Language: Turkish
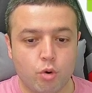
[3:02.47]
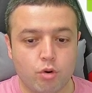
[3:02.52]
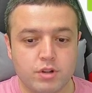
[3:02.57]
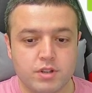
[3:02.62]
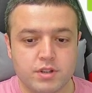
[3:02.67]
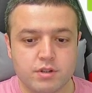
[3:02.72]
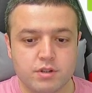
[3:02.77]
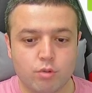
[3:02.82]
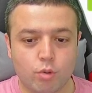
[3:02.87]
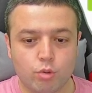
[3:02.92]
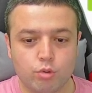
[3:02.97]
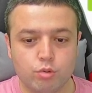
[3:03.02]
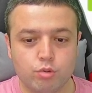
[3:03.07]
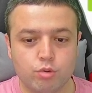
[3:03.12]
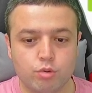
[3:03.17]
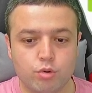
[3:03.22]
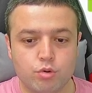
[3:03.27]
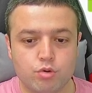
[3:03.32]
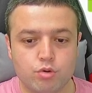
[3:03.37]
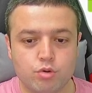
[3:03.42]
hızlı olduğu
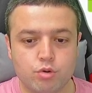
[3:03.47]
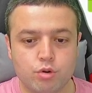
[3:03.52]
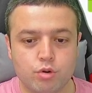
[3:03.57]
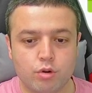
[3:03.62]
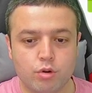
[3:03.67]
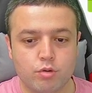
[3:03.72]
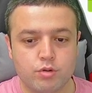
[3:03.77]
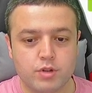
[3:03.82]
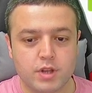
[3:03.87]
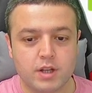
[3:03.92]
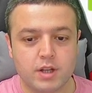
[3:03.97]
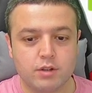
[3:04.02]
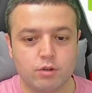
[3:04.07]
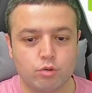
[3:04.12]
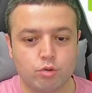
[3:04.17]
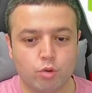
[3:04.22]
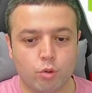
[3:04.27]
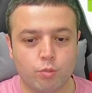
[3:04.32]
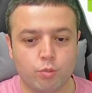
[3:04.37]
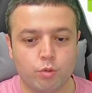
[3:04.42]
gözüküyor. Özellikle
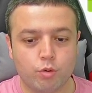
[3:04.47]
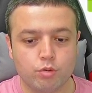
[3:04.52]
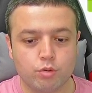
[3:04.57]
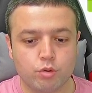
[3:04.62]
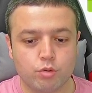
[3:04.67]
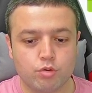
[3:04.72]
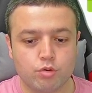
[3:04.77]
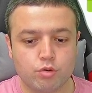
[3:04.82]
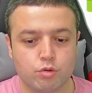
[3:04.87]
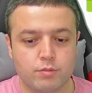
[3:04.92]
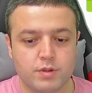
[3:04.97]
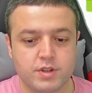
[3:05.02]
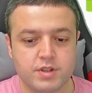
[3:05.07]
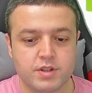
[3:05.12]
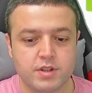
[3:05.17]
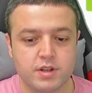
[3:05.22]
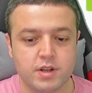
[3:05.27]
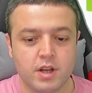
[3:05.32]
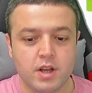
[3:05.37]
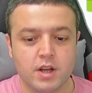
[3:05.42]
top kontrolü sürmesi,
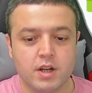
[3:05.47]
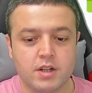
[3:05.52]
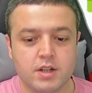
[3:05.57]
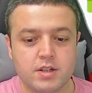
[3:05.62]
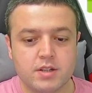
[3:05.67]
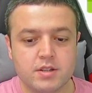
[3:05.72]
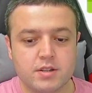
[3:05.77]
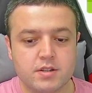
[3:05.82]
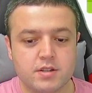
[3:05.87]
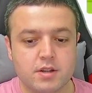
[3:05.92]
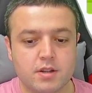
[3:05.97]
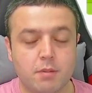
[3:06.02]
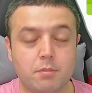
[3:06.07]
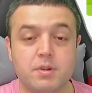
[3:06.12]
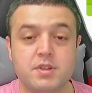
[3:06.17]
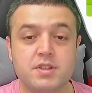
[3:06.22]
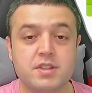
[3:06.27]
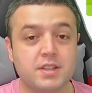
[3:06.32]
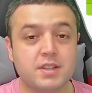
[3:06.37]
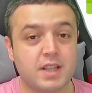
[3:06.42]
hız
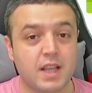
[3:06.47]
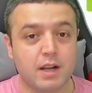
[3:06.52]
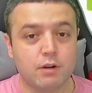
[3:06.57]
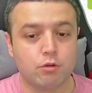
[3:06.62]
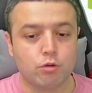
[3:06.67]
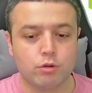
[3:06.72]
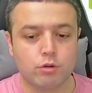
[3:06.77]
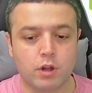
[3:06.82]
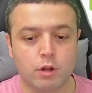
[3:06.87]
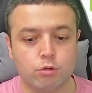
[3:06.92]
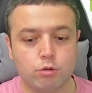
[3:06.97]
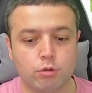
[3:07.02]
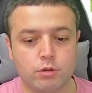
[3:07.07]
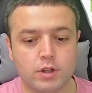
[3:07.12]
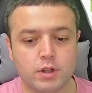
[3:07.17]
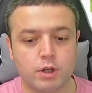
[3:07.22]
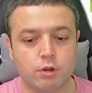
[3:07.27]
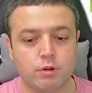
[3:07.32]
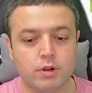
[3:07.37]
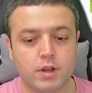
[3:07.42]
hızlanması diğer Ronaldo'lara
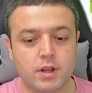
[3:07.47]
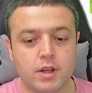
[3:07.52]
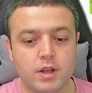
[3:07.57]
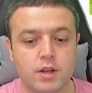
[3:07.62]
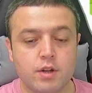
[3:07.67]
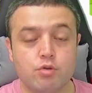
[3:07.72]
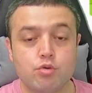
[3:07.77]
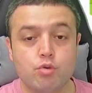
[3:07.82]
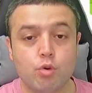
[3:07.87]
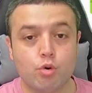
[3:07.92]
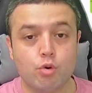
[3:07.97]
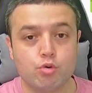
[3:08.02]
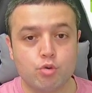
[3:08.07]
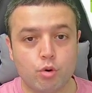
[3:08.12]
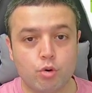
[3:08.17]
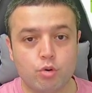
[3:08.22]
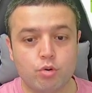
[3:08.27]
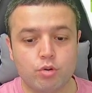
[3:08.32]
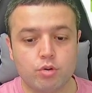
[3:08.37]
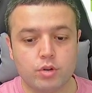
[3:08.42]
göre çok çok
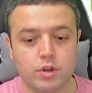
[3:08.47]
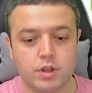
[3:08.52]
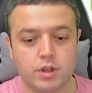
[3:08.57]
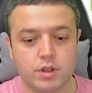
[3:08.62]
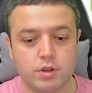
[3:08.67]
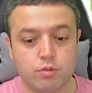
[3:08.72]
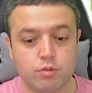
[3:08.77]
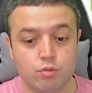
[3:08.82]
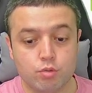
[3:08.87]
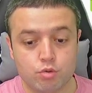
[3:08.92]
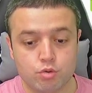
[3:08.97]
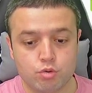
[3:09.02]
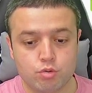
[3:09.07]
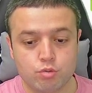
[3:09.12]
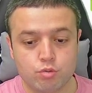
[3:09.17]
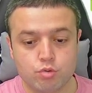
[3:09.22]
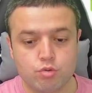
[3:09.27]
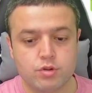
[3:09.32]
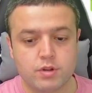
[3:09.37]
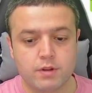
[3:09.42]
e, üst
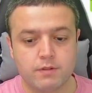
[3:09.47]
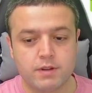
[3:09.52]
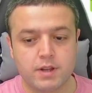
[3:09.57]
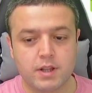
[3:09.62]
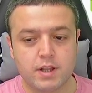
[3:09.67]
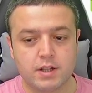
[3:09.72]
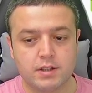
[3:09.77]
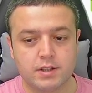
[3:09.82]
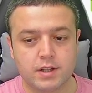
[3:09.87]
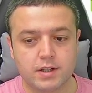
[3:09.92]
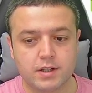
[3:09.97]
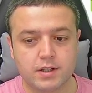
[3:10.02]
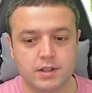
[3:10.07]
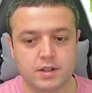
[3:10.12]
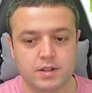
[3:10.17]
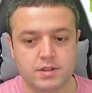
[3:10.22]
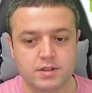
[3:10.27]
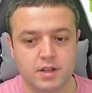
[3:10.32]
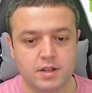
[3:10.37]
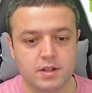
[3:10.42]
üst seviyelerde
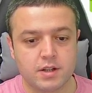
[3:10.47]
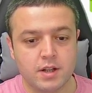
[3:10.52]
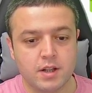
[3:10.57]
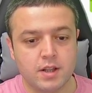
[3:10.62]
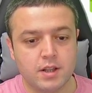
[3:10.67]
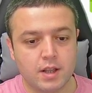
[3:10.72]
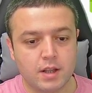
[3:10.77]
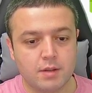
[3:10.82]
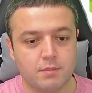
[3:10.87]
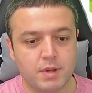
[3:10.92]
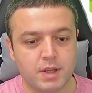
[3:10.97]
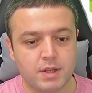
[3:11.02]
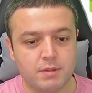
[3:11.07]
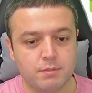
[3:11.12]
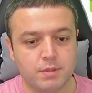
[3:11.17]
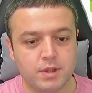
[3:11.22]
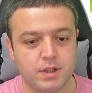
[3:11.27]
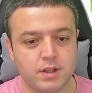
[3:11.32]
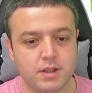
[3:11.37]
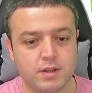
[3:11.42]
arkadaşlar. Yani benim
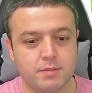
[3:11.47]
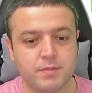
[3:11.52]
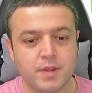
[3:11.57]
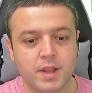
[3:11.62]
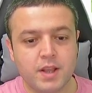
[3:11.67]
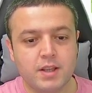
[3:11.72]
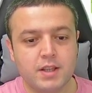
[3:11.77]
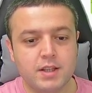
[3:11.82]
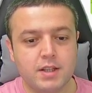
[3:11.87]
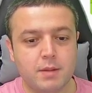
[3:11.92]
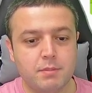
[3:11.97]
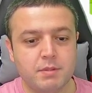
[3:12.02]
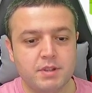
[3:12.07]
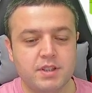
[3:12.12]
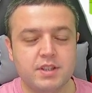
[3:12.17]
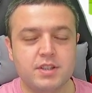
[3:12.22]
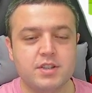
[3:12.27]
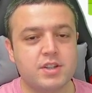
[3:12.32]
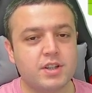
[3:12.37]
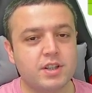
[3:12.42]
bildiğim. Yine
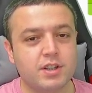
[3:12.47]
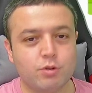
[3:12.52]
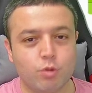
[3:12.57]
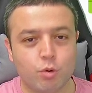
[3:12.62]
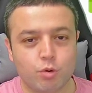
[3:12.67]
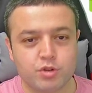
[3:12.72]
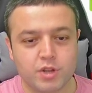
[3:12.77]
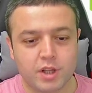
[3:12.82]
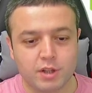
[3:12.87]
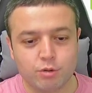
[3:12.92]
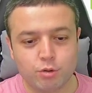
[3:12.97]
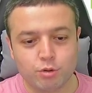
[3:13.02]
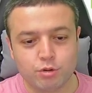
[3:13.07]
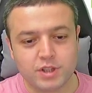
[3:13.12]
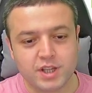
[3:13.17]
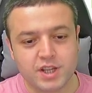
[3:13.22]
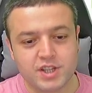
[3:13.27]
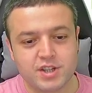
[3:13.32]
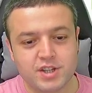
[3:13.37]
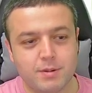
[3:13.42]
bitiriciliği 94'ü
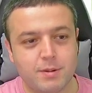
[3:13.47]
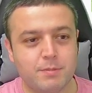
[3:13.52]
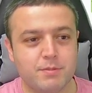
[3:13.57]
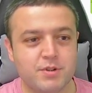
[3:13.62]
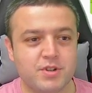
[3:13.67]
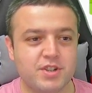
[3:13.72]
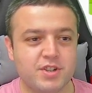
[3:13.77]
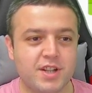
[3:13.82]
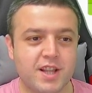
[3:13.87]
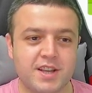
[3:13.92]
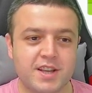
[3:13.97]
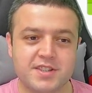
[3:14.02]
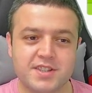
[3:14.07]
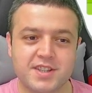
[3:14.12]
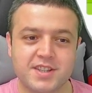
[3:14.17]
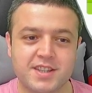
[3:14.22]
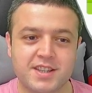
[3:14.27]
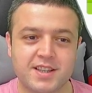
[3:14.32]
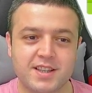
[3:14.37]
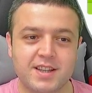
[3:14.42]
geçememiş ne yazık
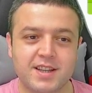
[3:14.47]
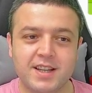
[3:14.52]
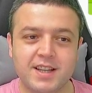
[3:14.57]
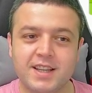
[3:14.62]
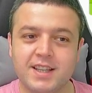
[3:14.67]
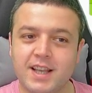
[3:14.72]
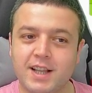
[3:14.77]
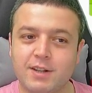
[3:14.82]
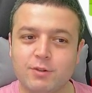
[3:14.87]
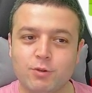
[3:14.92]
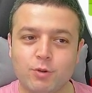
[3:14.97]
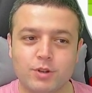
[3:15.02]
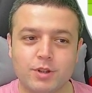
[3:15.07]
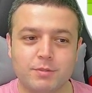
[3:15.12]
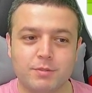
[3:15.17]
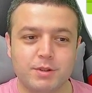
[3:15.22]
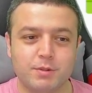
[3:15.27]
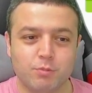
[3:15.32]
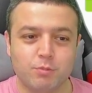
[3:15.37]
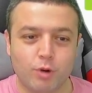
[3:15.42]
ki. Yani
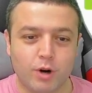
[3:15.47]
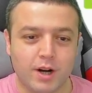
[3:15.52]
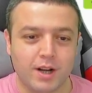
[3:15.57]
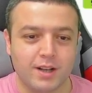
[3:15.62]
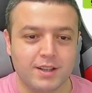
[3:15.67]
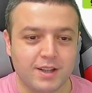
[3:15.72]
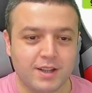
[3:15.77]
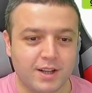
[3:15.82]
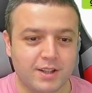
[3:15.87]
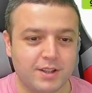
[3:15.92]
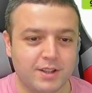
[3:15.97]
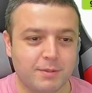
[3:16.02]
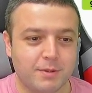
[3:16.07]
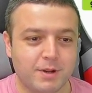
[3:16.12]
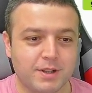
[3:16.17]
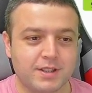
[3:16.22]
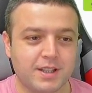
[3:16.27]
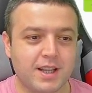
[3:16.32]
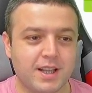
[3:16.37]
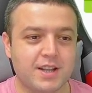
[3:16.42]
Konami'nin bu halini
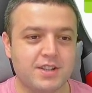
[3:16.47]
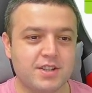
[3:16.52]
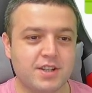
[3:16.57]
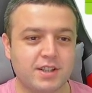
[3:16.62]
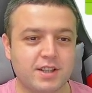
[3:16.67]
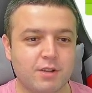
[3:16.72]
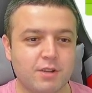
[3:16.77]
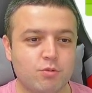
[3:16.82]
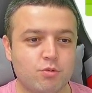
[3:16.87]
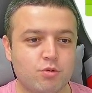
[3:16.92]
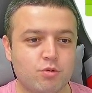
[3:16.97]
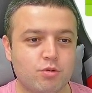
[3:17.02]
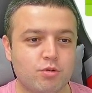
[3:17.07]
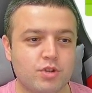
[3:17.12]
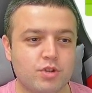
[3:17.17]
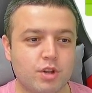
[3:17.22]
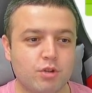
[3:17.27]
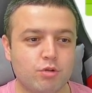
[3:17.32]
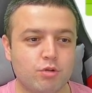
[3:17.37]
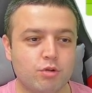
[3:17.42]
anlamakta gerçekten güçlük
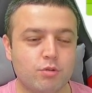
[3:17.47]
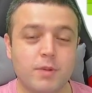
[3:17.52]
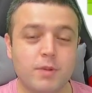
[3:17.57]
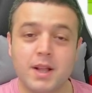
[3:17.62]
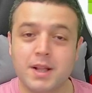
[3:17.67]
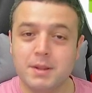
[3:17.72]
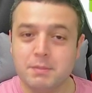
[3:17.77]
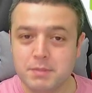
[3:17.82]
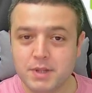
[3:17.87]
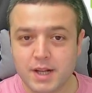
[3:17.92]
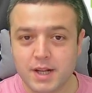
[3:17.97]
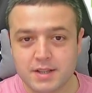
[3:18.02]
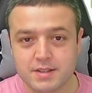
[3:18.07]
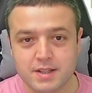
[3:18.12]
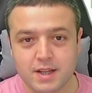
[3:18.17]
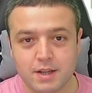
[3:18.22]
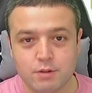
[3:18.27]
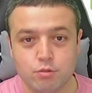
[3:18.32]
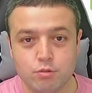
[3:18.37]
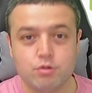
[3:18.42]
çekiyorum. Biraz daha
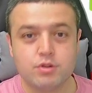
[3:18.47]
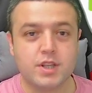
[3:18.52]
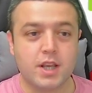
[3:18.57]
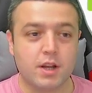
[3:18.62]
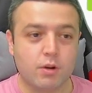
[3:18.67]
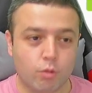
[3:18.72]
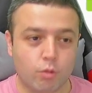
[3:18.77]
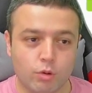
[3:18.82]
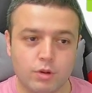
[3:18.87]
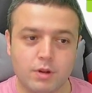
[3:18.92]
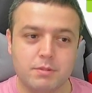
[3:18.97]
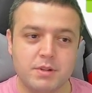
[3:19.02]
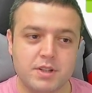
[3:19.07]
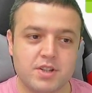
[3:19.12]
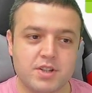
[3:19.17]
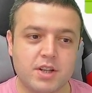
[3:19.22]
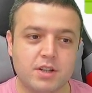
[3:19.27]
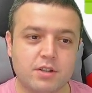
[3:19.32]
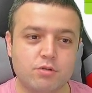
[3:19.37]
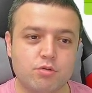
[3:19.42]
yüksek
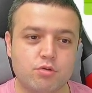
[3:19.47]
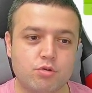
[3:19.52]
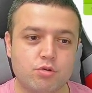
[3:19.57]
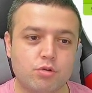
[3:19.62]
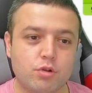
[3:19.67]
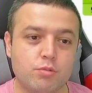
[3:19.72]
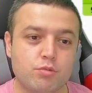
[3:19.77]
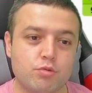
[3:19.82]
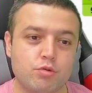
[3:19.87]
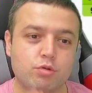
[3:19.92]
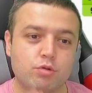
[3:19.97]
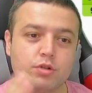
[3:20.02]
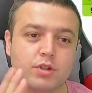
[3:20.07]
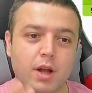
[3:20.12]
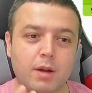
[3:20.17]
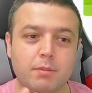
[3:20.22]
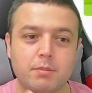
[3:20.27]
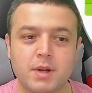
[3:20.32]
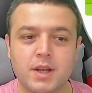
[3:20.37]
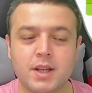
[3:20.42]
olabileceğini düşünüyorum. Çünkü
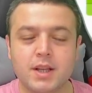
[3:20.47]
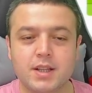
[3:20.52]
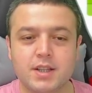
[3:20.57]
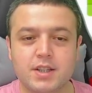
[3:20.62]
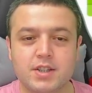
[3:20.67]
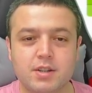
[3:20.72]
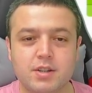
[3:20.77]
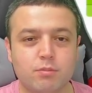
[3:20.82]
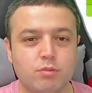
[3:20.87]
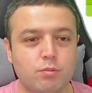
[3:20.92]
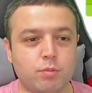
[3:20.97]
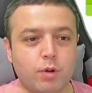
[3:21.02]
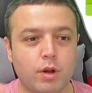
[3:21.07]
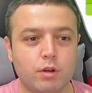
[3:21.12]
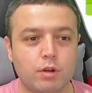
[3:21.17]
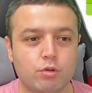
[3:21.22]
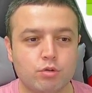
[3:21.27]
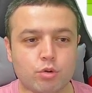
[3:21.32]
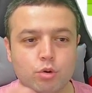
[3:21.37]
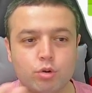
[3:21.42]
tam işte bu
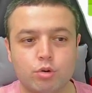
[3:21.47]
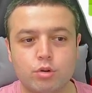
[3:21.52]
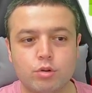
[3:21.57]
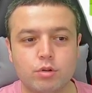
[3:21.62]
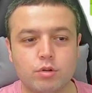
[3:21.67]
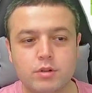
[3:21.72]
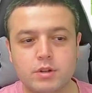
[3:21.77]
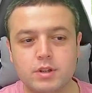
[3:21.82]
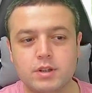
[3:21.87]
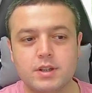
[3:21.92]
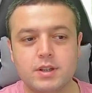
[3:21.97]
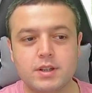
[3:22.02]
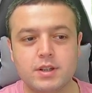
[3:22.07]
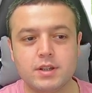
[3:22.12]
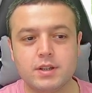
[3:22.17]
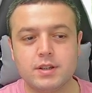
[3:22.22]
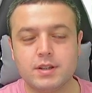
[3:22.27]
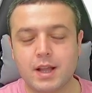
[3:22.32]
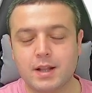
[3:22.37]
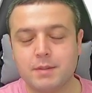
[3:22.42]
balon doğru e,
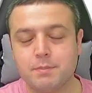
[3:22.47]
yani